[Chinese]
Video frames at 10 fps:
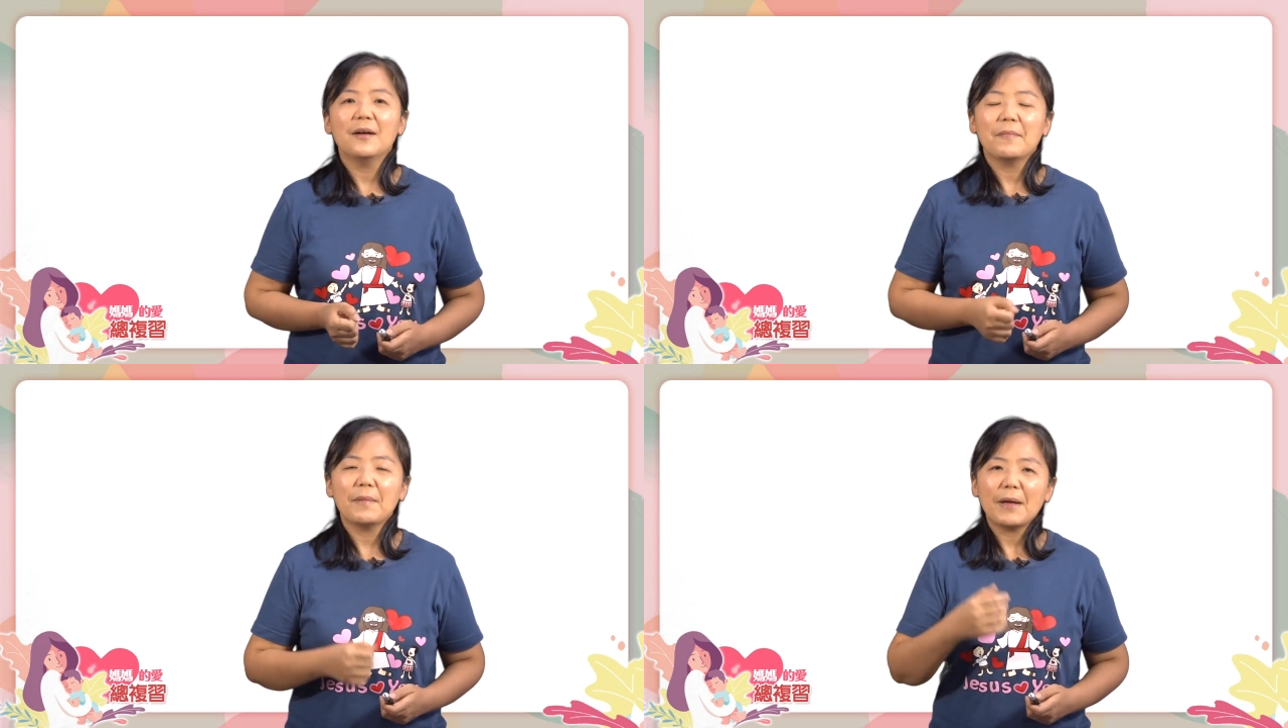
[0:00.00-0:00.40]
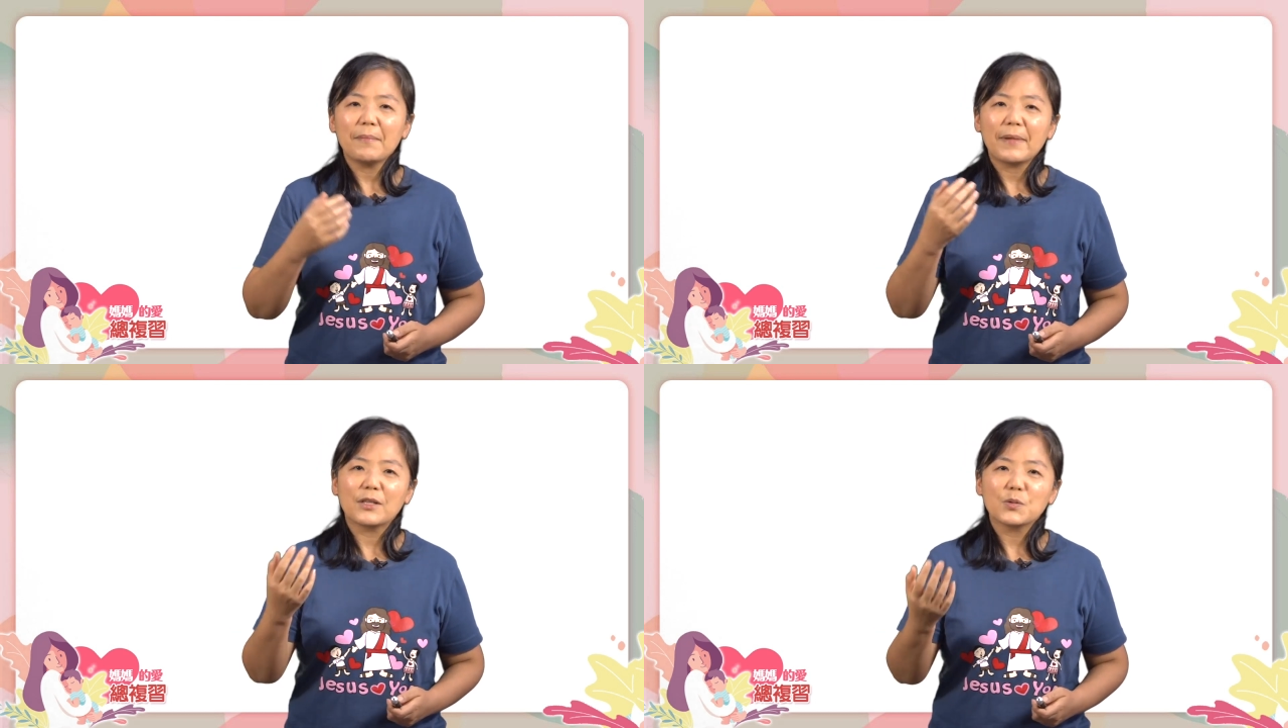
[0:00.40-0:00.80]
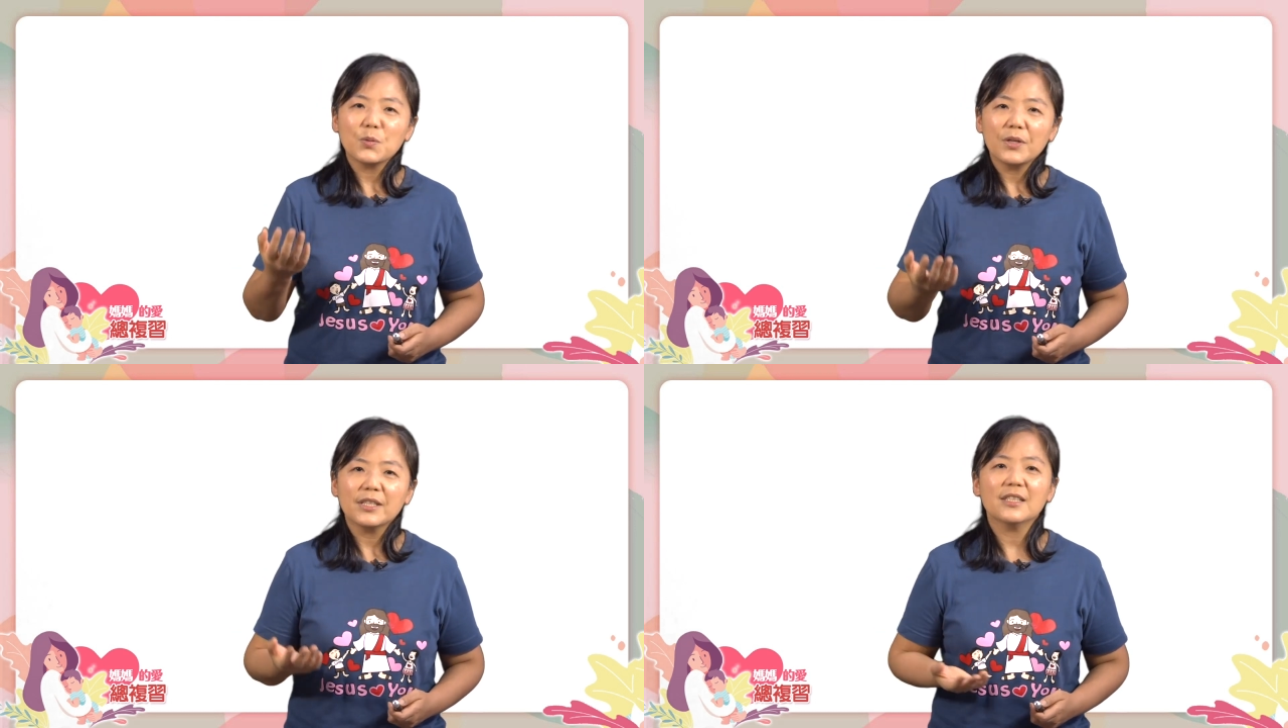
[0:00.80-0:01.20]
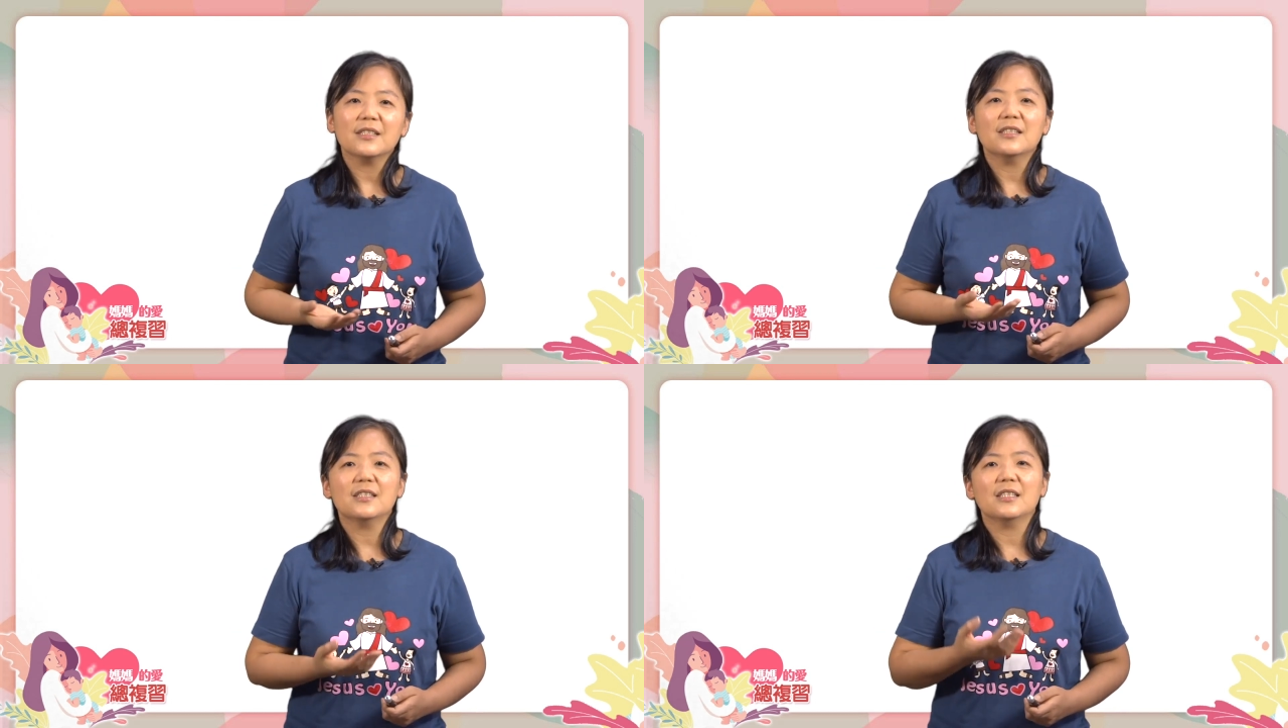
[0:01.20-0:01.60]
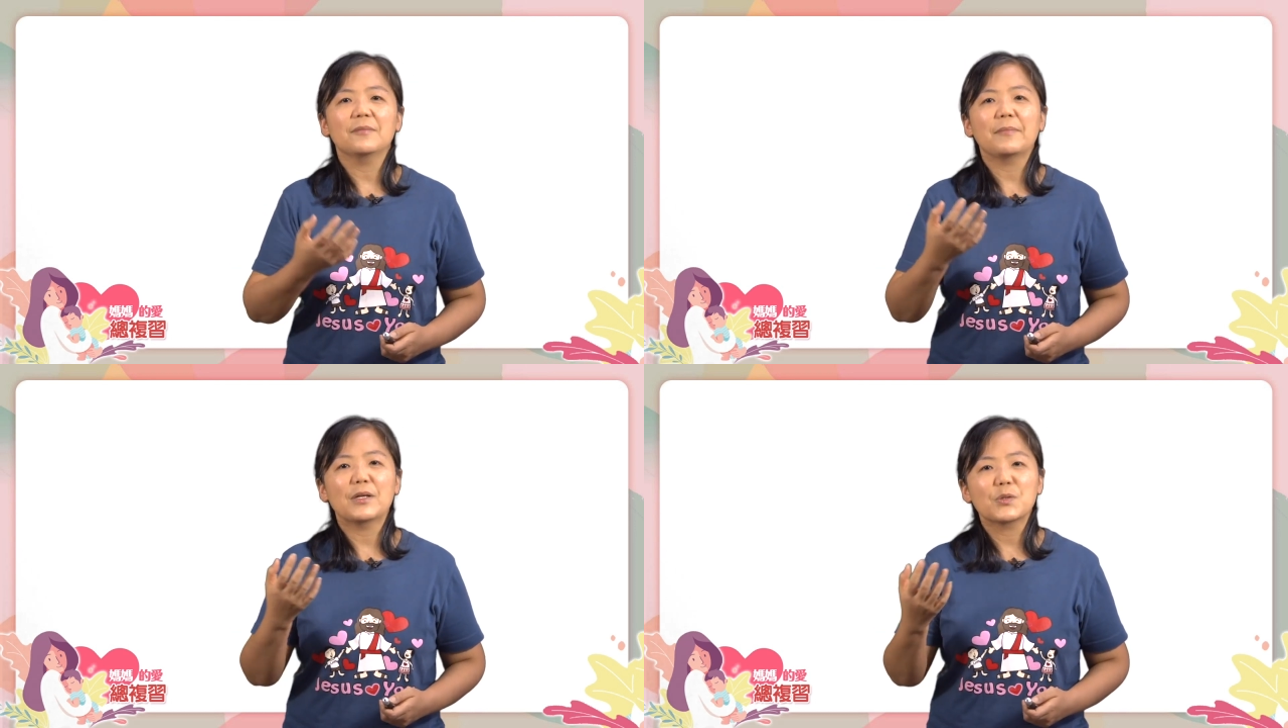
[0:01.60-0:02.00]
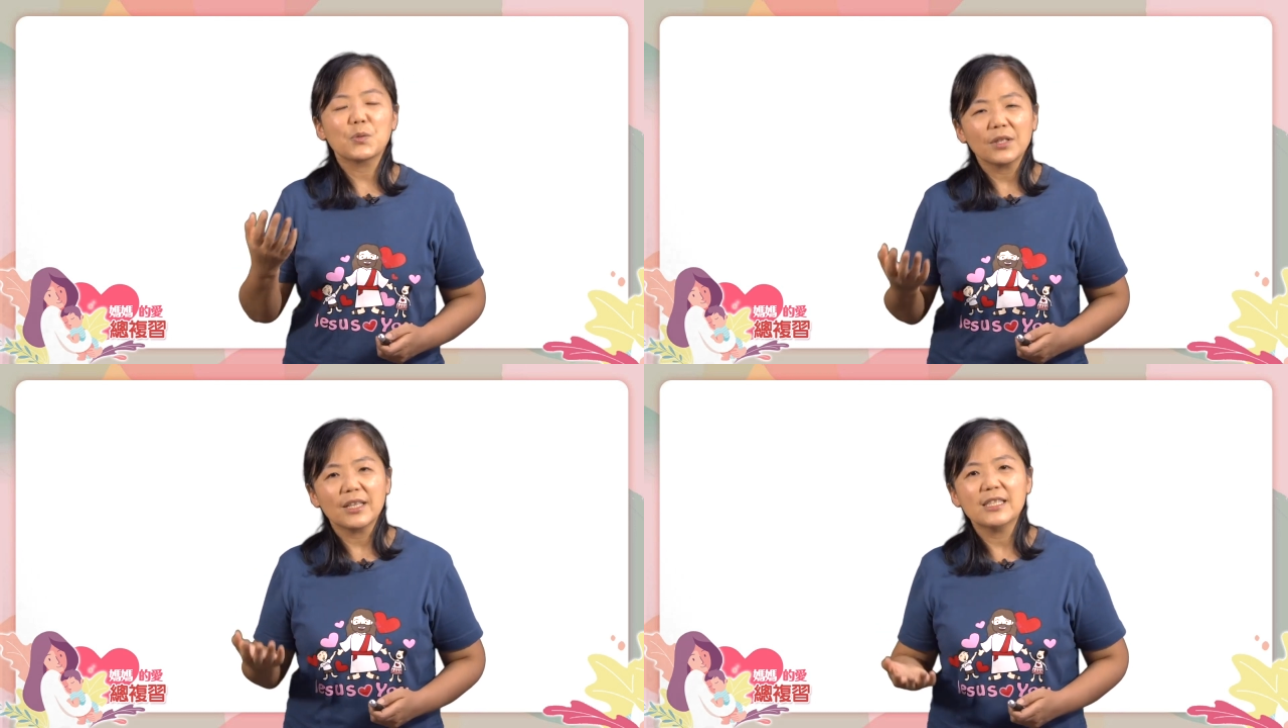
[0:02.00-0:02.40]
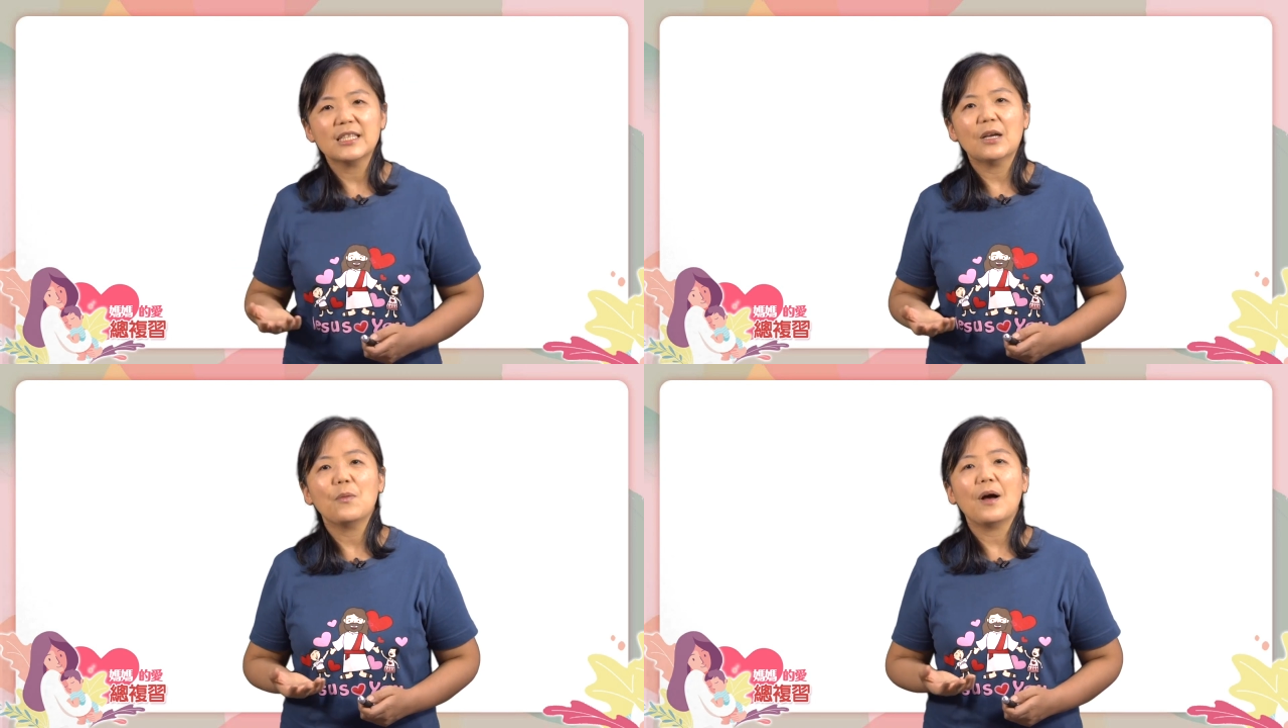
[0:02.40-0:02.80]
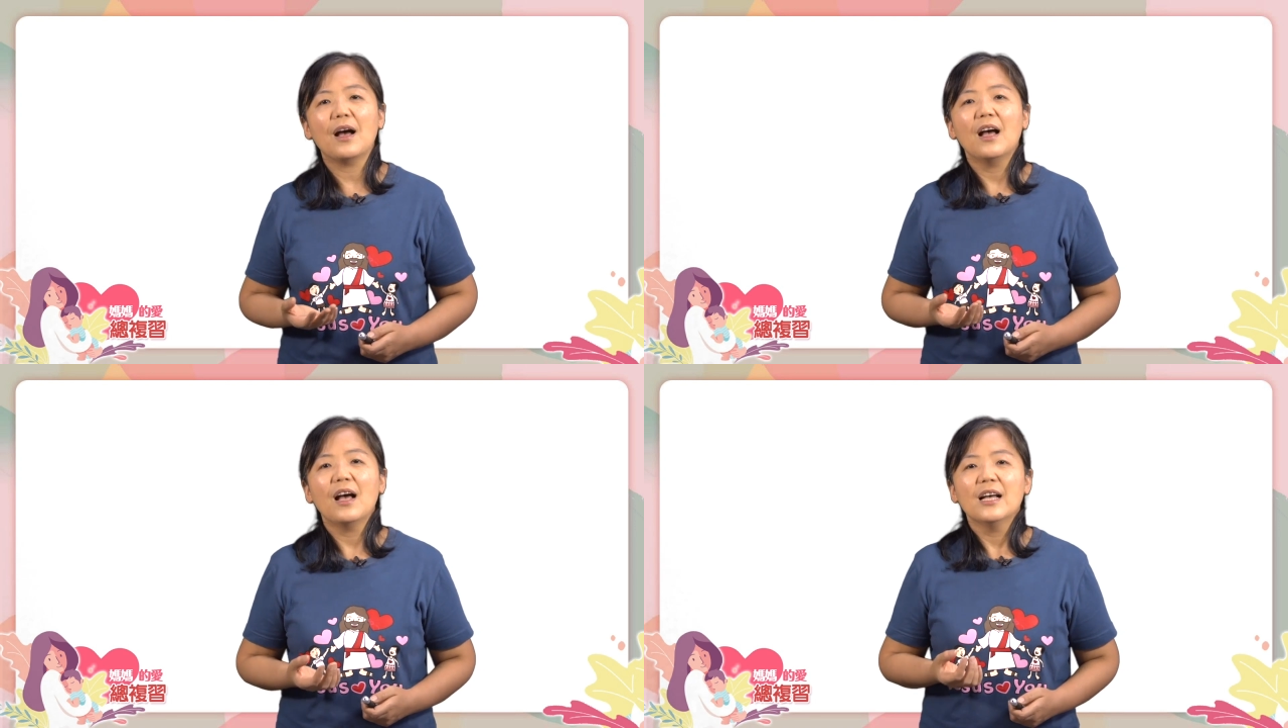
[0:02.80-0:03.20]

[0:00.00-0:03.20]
妈妈每做一件事情，每说的一些话，